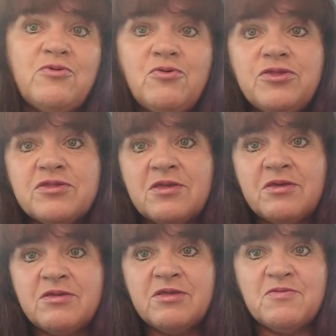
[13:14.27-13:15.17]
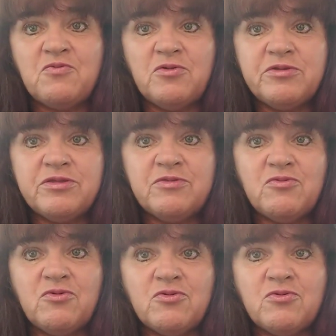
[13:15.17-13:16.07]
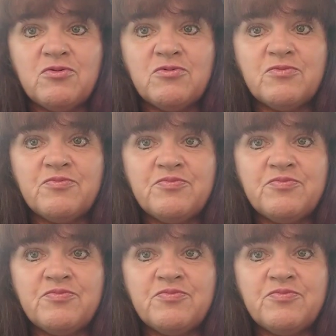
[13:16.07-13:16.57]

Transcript: Хочется исполнить его